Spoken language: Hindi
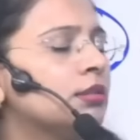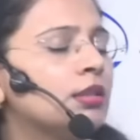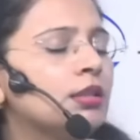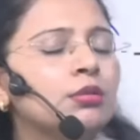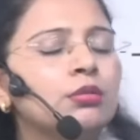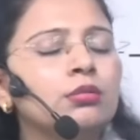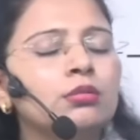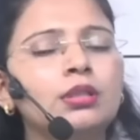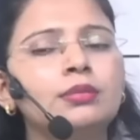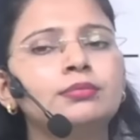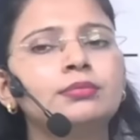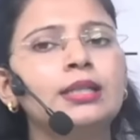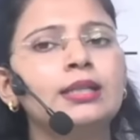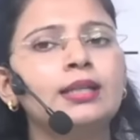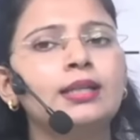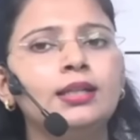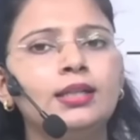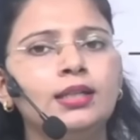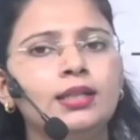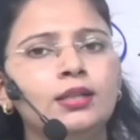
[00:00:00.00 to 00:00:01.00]
करोड़ देवता
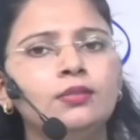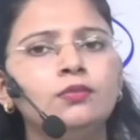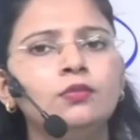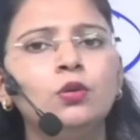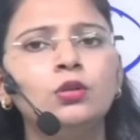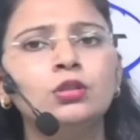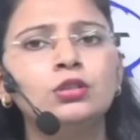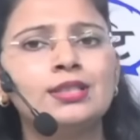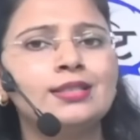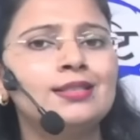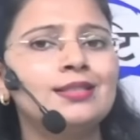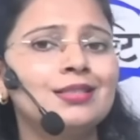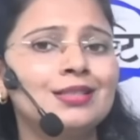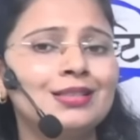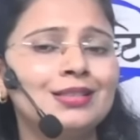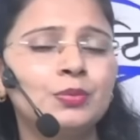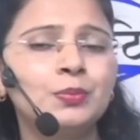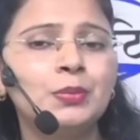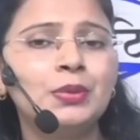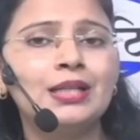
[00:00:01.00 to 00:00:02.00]
नहीं है वो
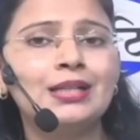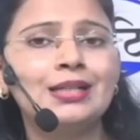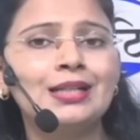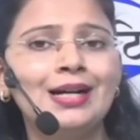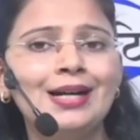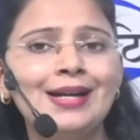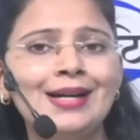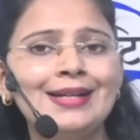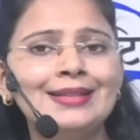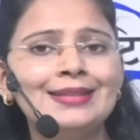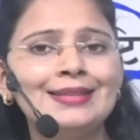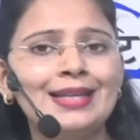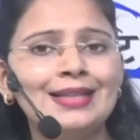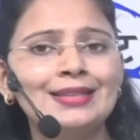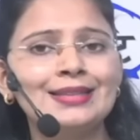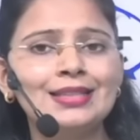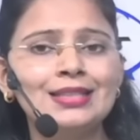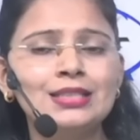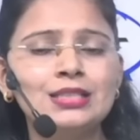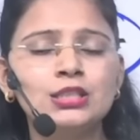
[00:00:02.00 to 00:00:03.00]
संस्कृत में लिखा है
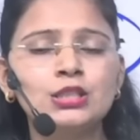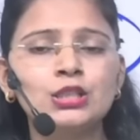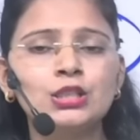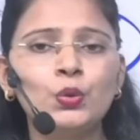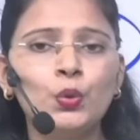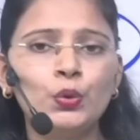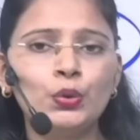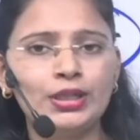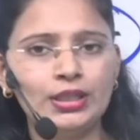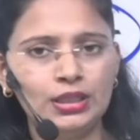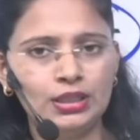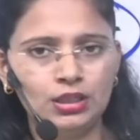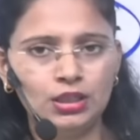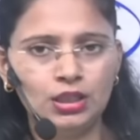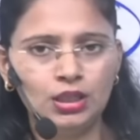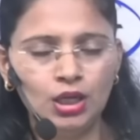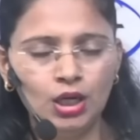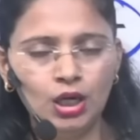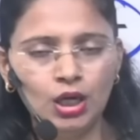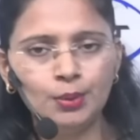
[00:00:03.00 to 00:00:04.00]
तैतीस कोटि
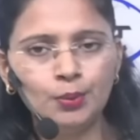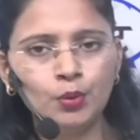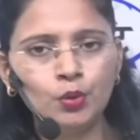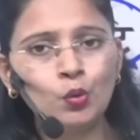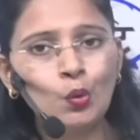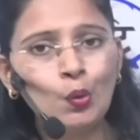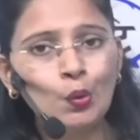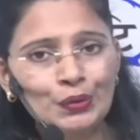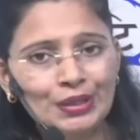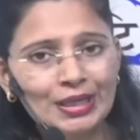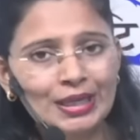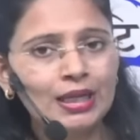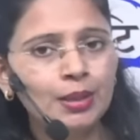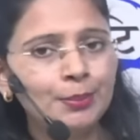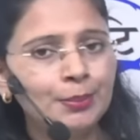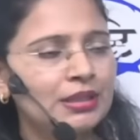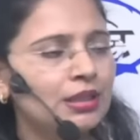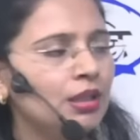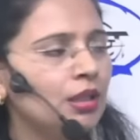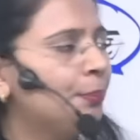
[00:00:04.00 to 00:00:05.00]
वो कोटि का
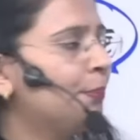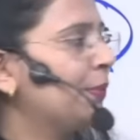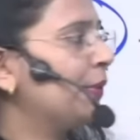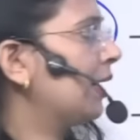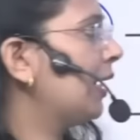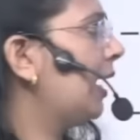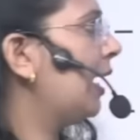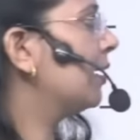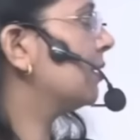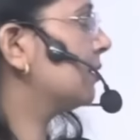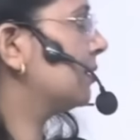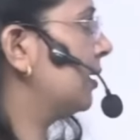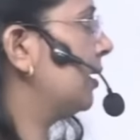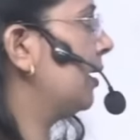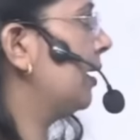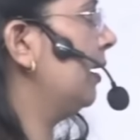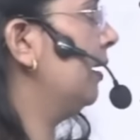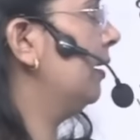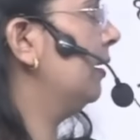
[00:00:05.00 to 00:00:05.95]
मतलब प्रकार से है